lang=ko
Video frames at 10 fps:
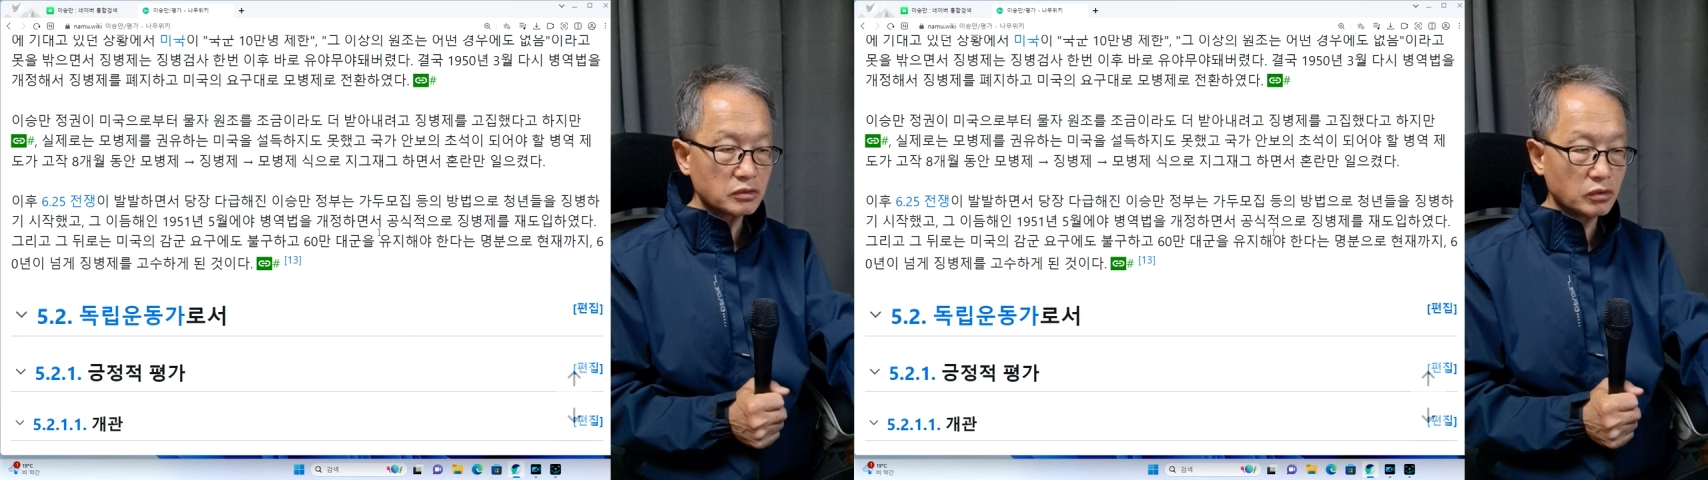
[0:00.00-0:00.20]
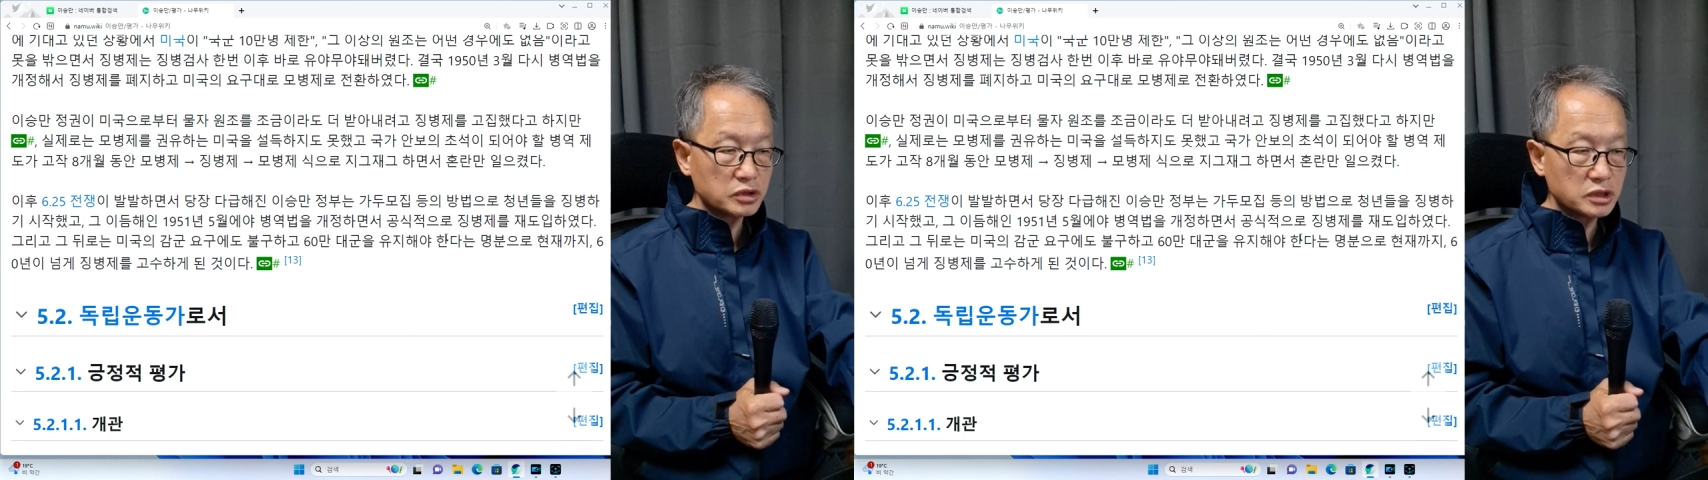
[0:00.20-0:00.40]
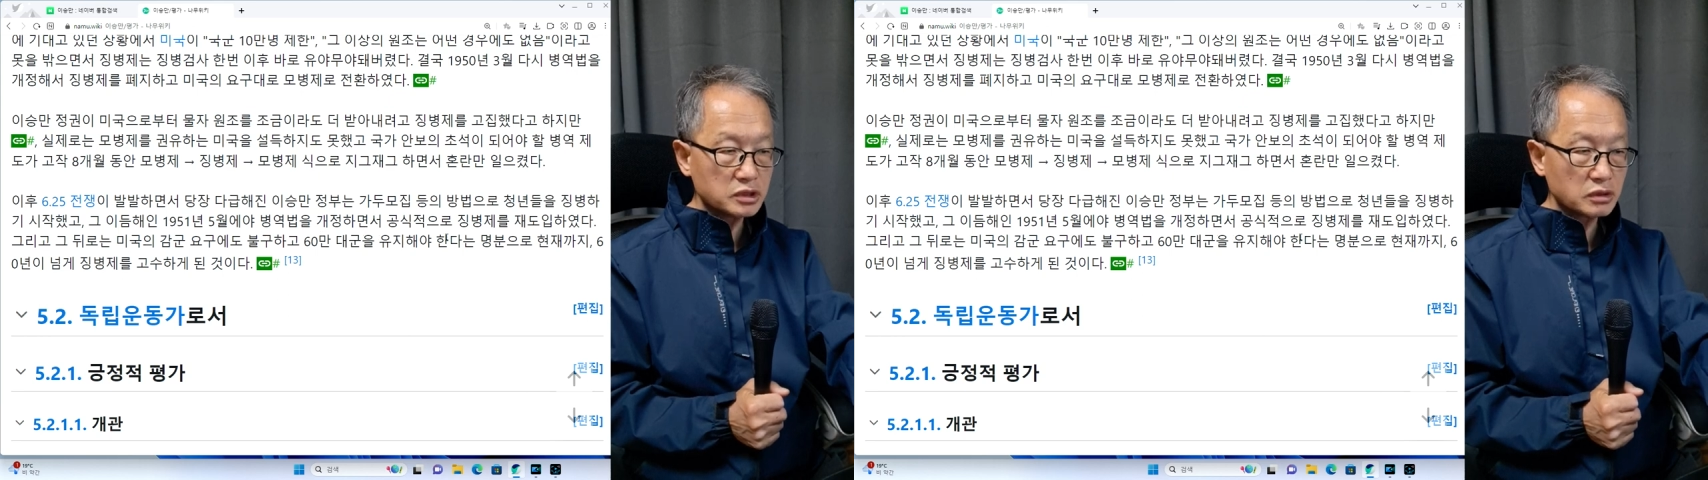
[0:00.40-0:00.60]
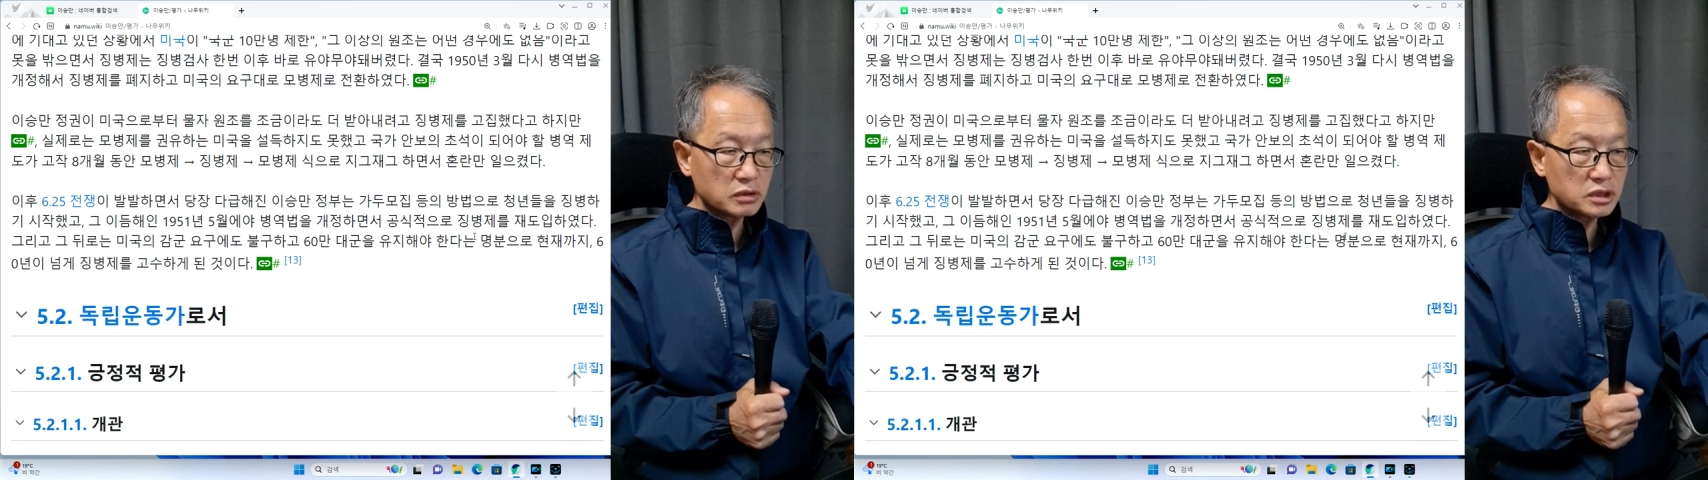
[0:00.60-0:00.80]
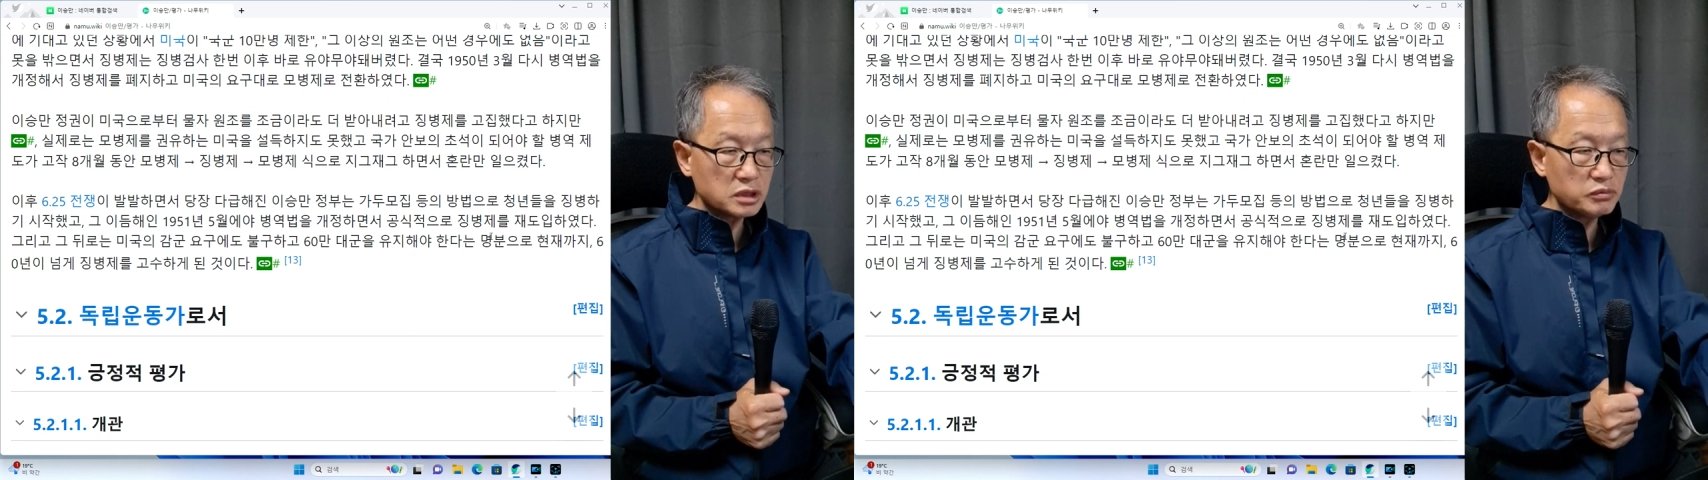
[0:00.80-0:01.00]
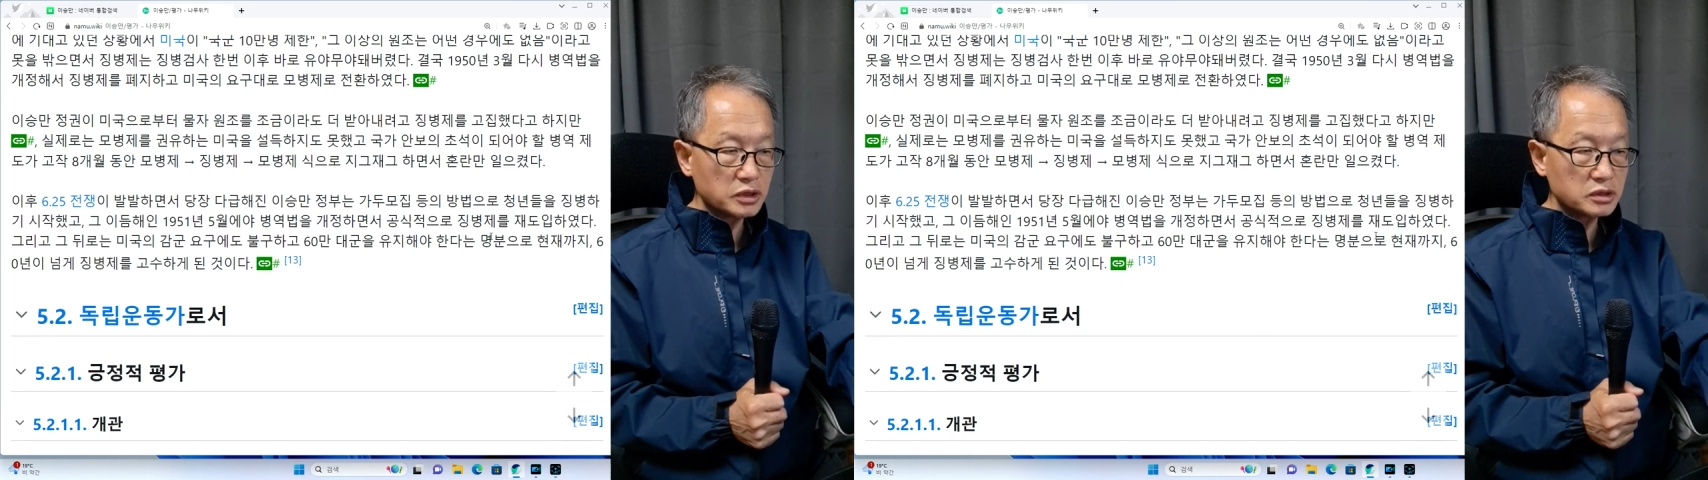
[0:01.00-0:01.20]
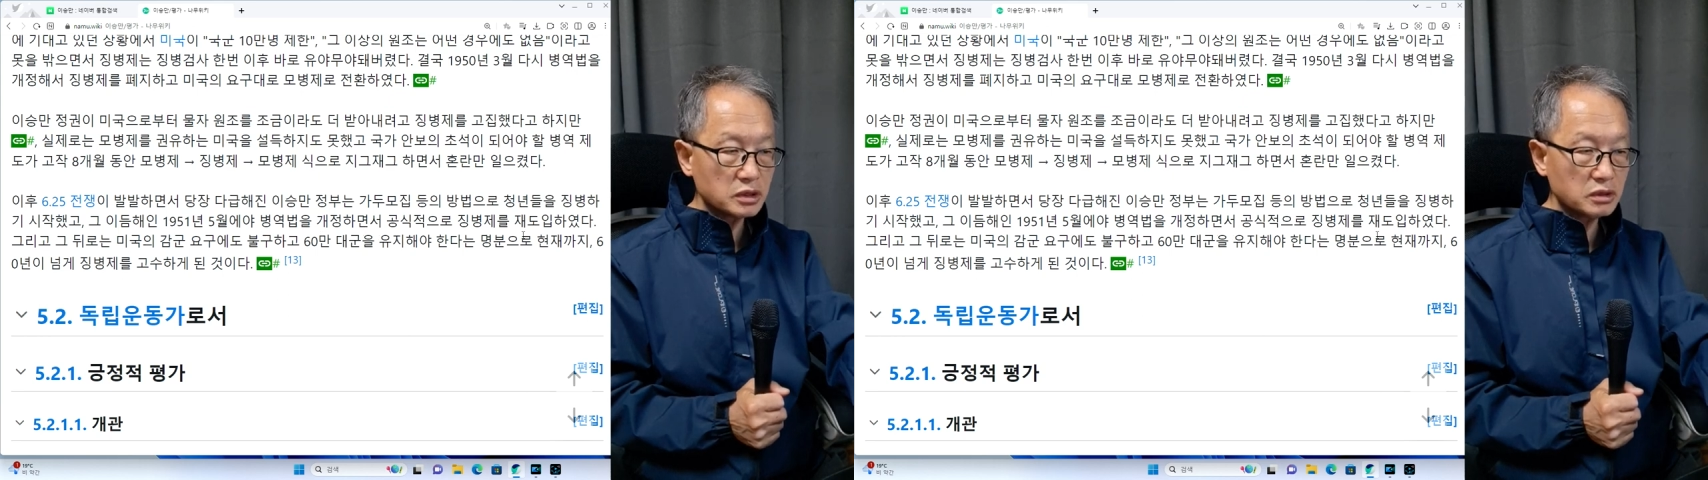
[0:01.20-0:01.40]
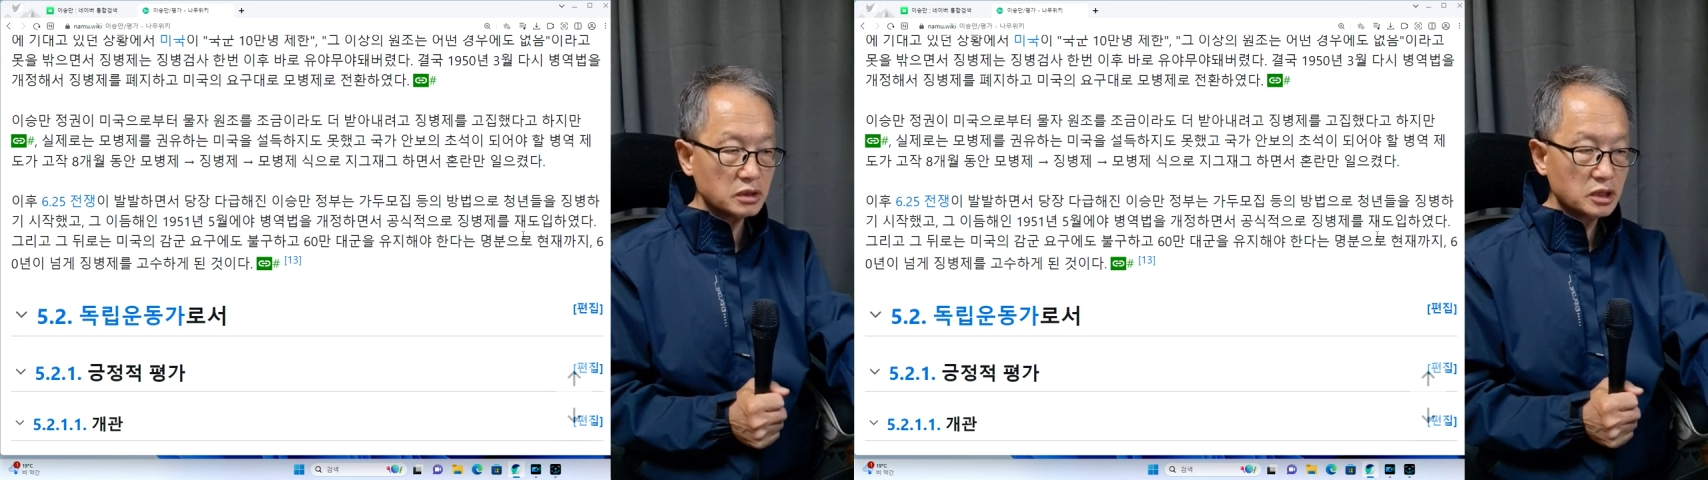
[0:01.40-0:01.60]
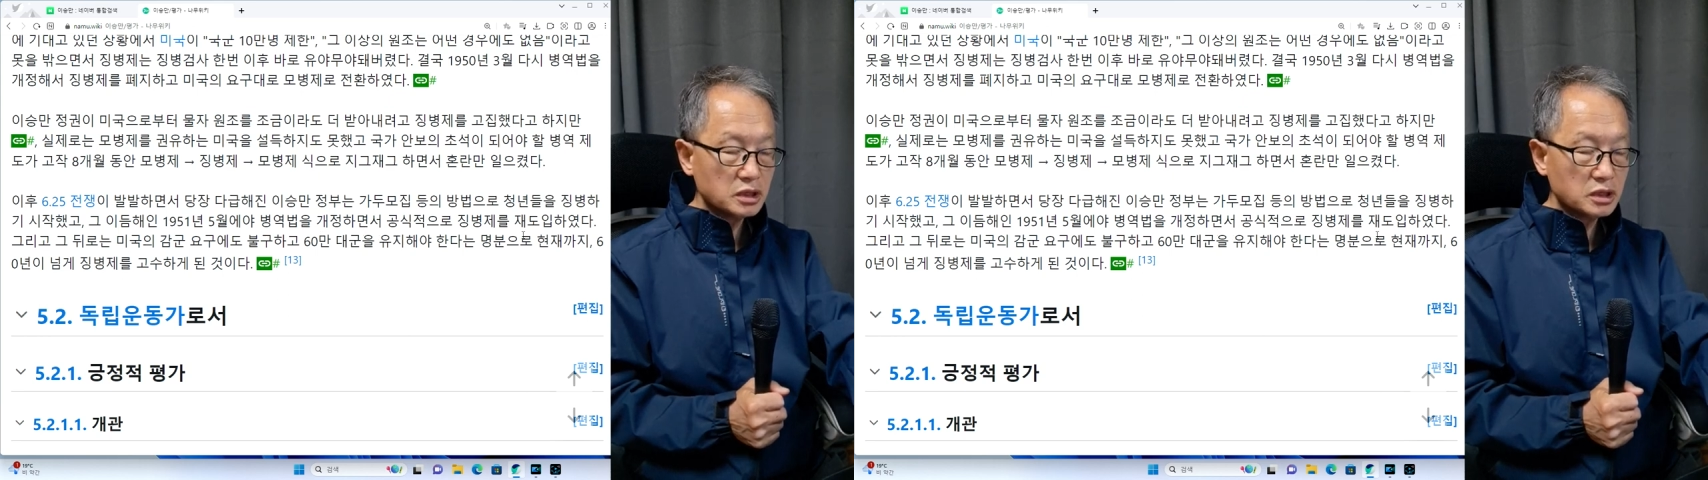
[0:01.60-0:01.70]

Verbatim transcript: 공식적으로 징병제를